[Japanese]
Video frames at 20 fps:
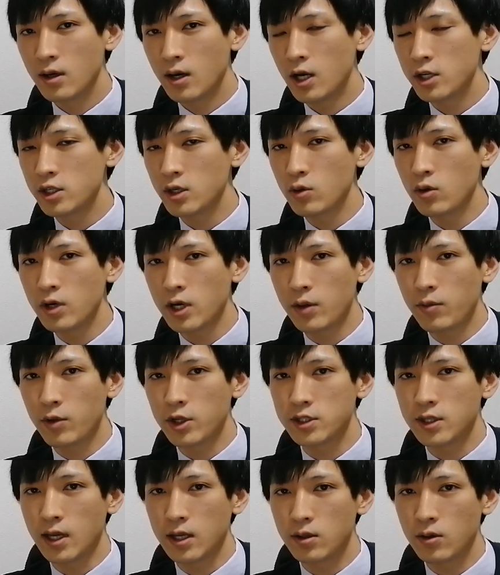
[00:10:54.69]
はい、じゃあ今回
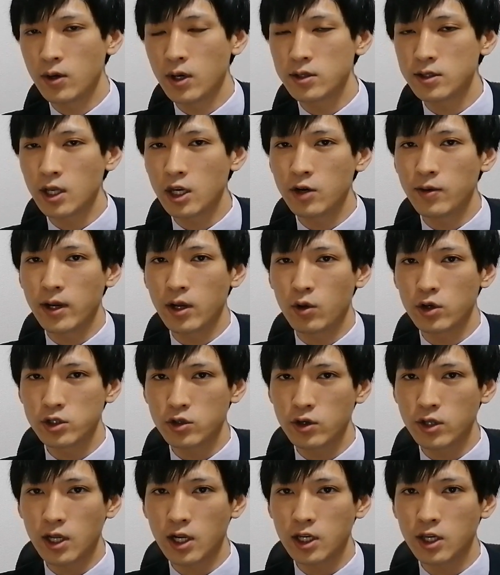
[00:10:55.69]
もですね、動画を最後までご
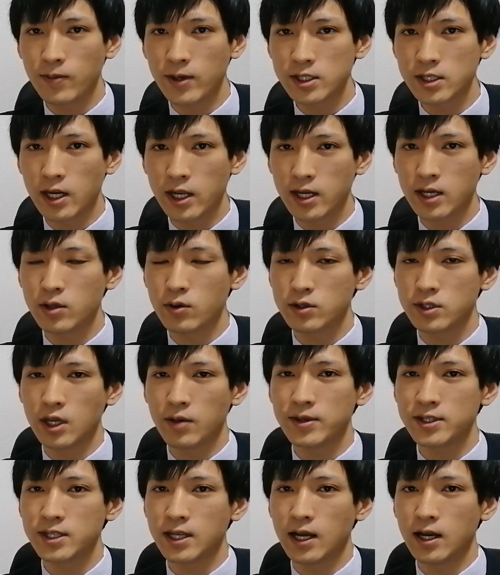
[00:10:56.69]
視聴いただきましてありがとうご
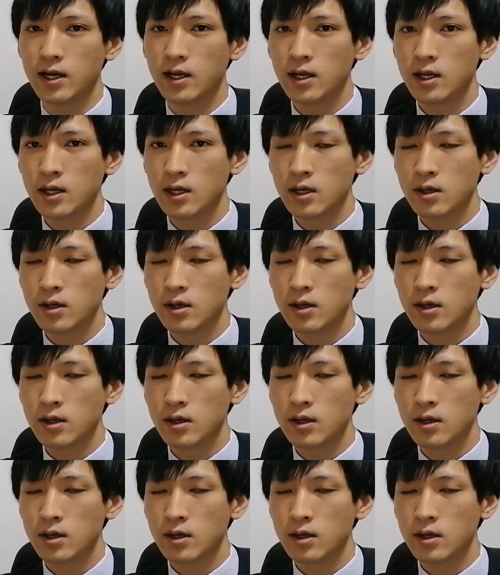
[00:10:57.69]
ざいました。